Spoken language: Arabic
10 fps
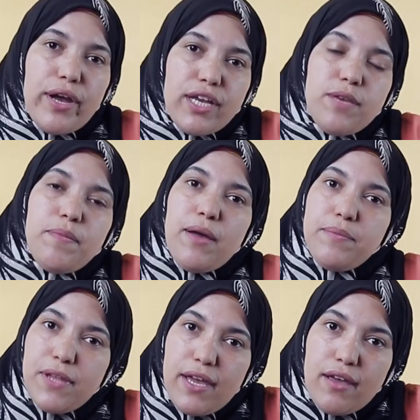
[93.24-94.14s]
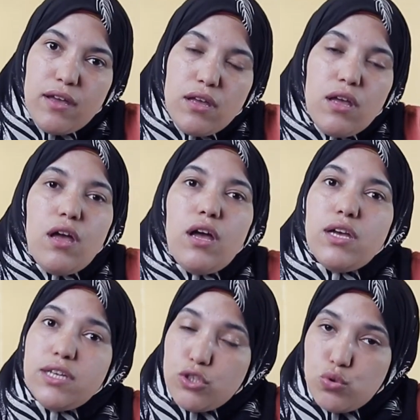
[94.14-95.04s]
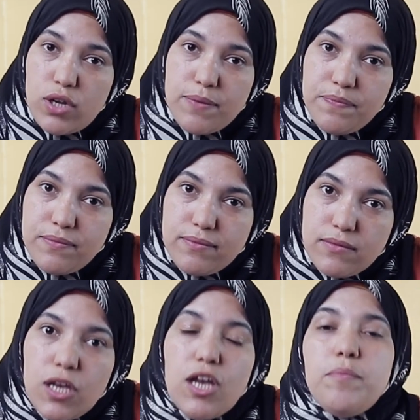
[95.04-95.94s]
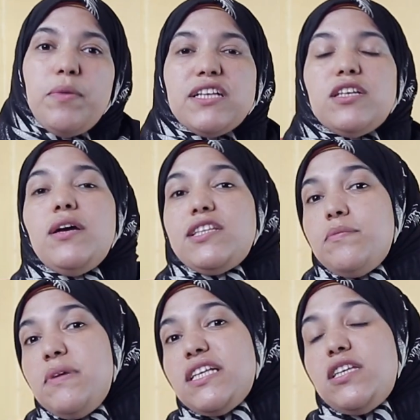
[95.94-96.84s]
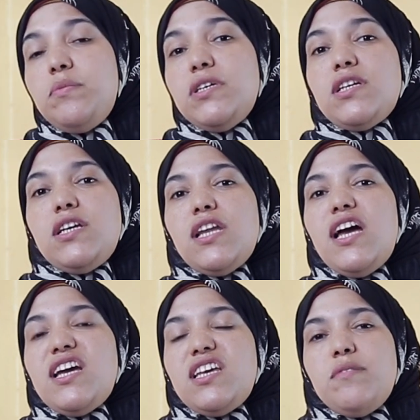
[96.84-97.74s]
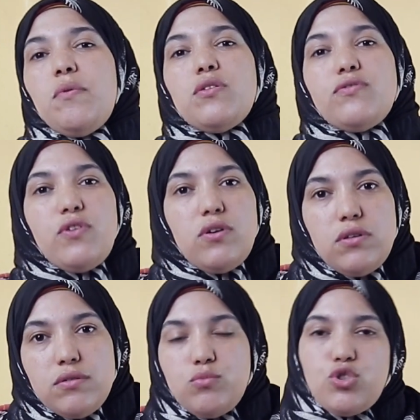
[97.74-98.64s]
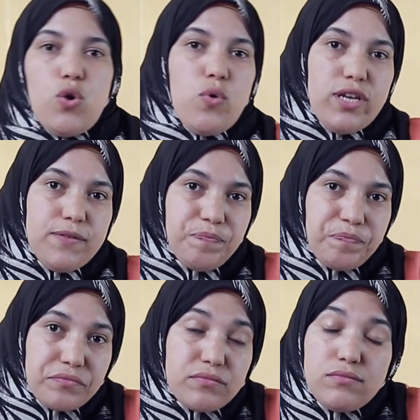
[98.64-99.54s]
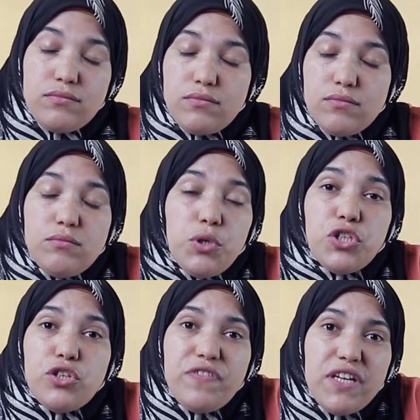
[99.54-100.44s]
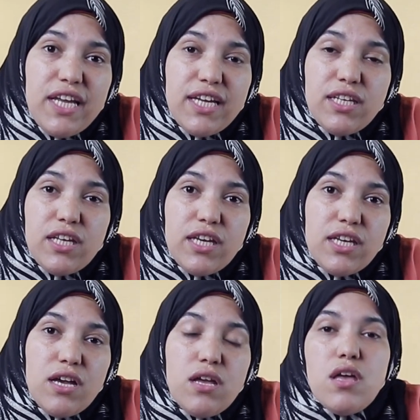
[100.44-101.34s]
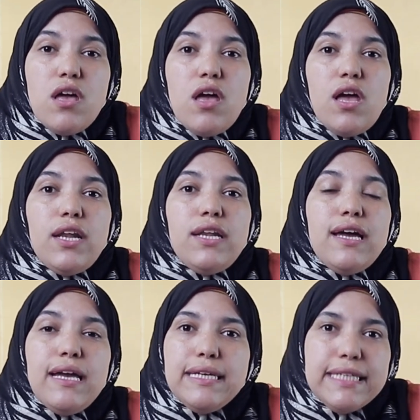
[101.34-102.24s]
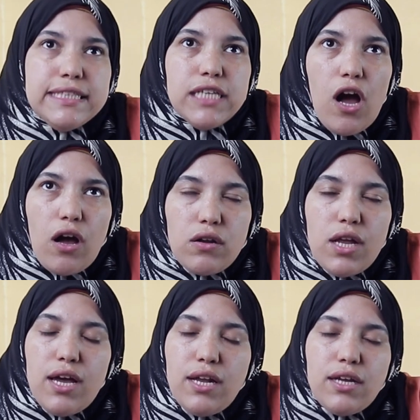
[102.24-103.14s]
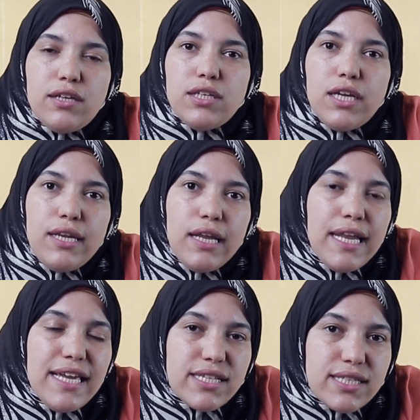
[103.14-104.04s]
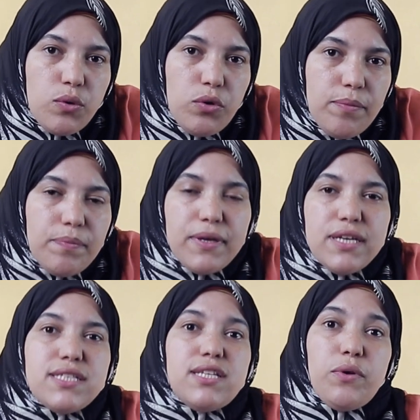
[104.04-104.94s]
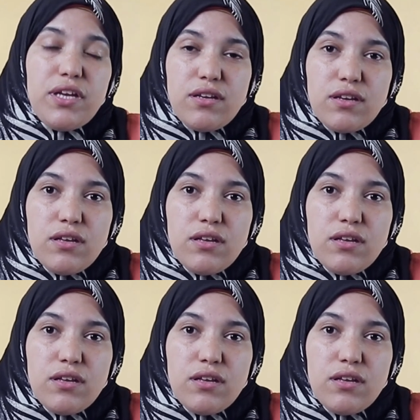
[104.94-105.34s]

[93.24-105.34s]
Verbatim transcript: هتجيب ابناء آه، سلام احتمال كبير انها تجيب اطفال مشوهين بالاضافه الى ان هي لا يعني عقلها لا, لا يستوعب الزواج